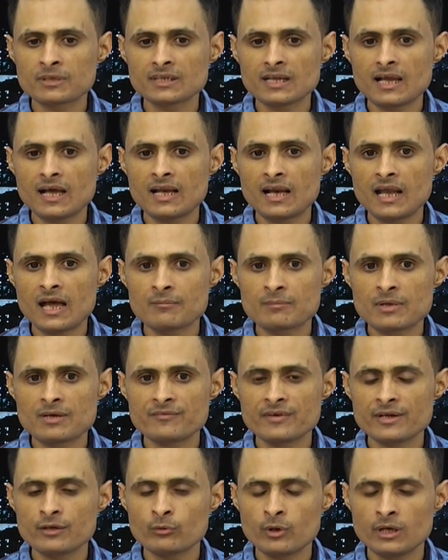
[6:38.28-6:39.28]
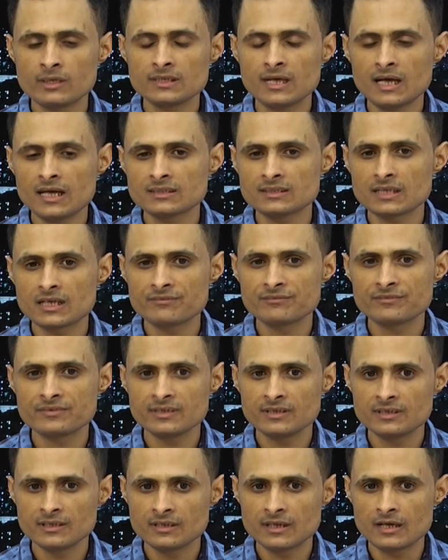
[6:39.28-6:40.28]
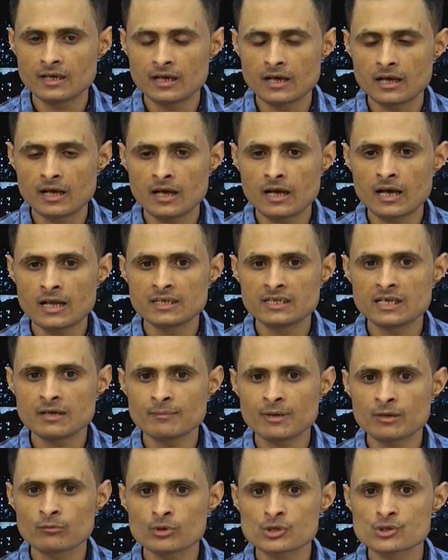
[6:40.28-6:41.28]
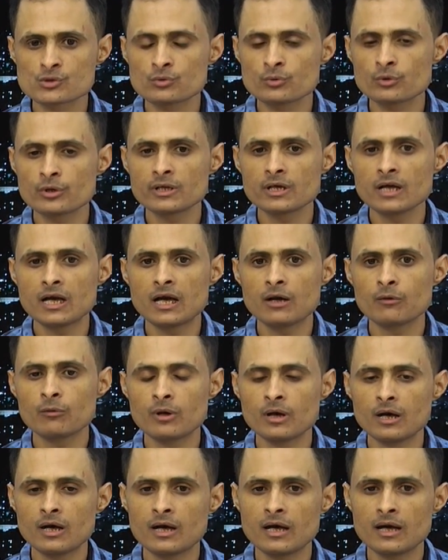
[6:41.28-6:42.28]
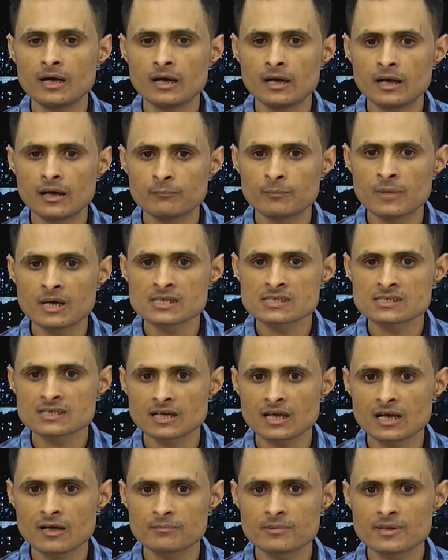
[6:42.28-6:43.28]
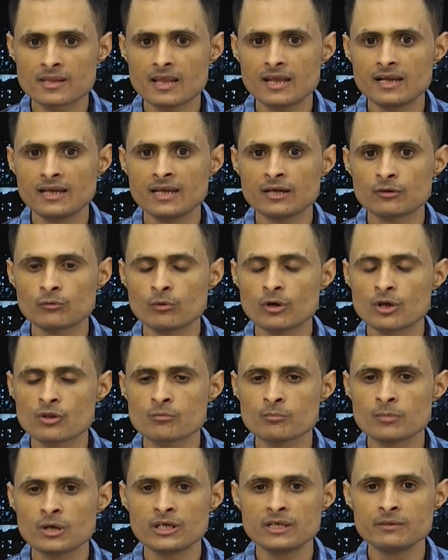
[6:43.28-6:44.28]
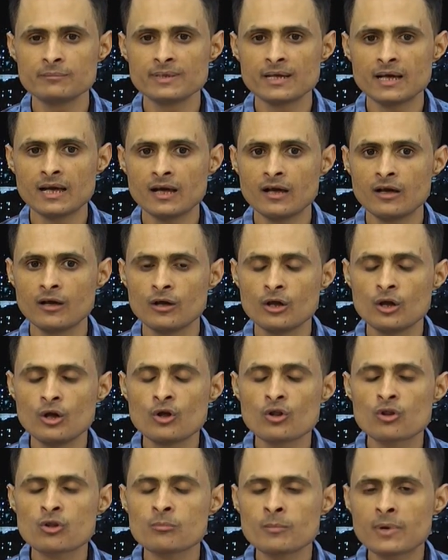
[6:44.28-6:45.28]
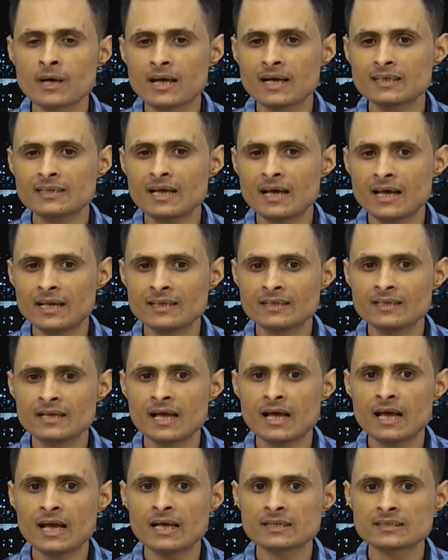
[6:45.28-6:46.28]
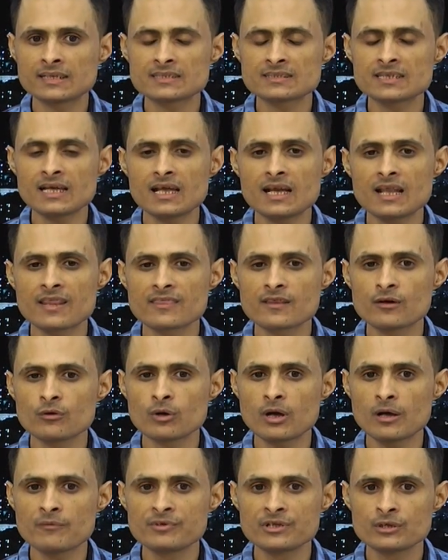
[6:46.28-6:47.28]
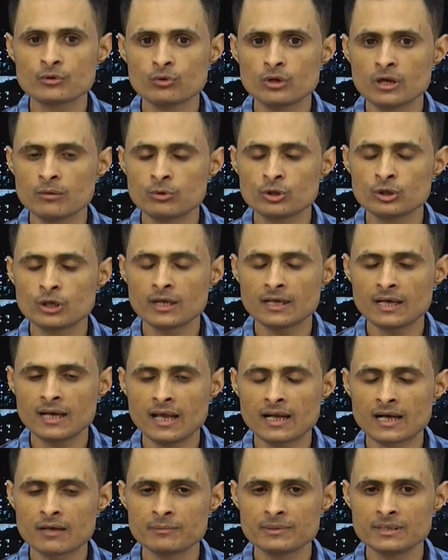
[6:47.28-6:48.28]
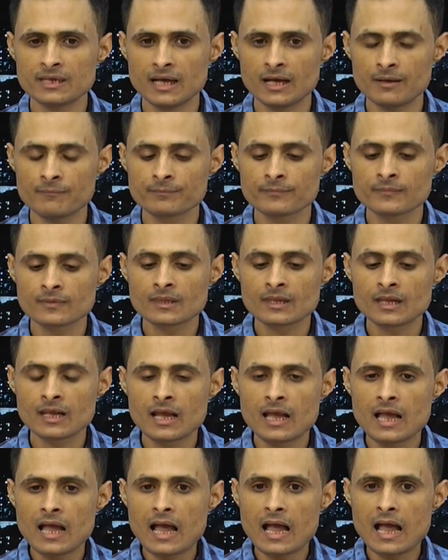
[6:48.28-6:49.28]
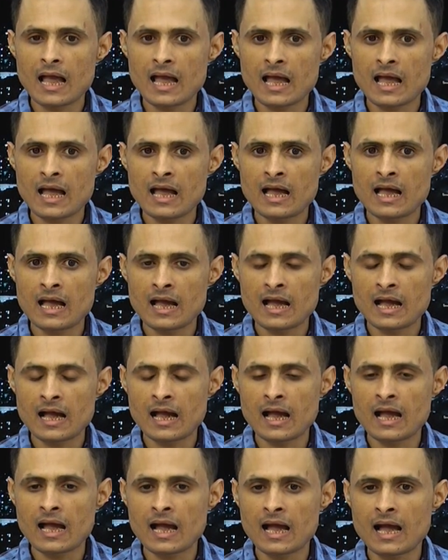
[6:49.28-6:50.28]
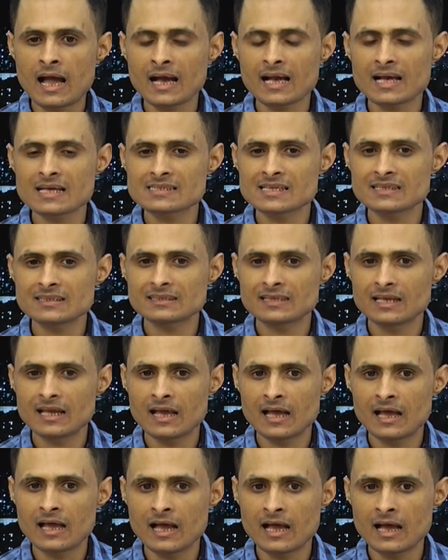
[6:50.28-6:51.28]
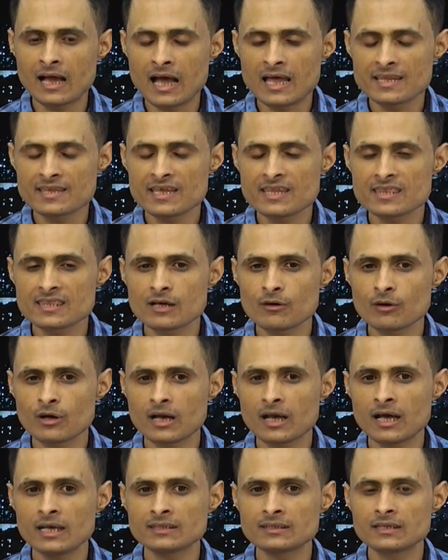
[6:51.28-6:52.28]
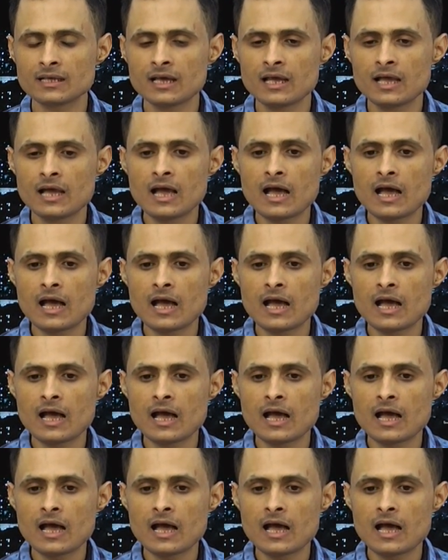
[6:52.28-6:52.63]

مطلع العام 2011 في اليمن وسوريا ومصر قبل ذلك وثم ليبيا ثم كاد أن تشتعل الثورة في كل البلدان العربية آه، آه، عكست آه، هذه الثورات